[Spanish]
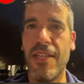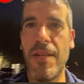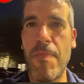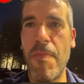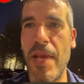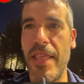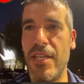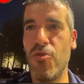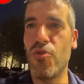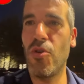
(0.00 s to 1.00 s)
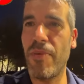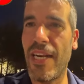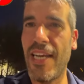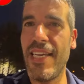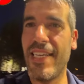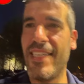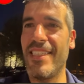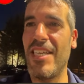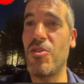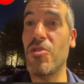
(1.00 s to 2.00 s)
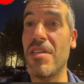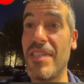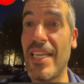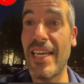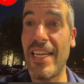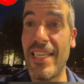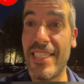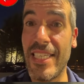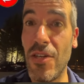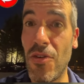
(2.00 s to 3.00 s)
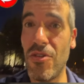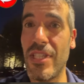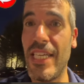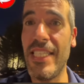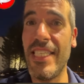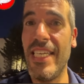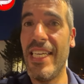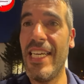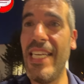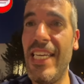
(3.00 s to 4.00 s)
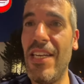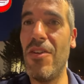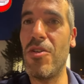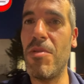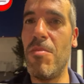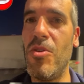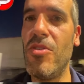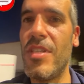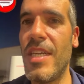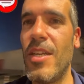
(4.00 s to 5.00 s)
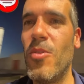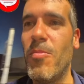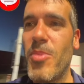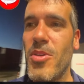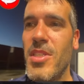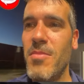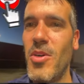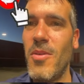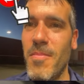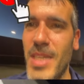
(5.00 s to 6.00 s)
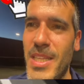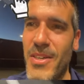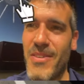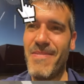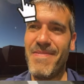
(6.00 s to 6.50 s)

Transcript: me des un super like, te suscribas al canal si no lo estás y nos vemos en un próximo vídeo.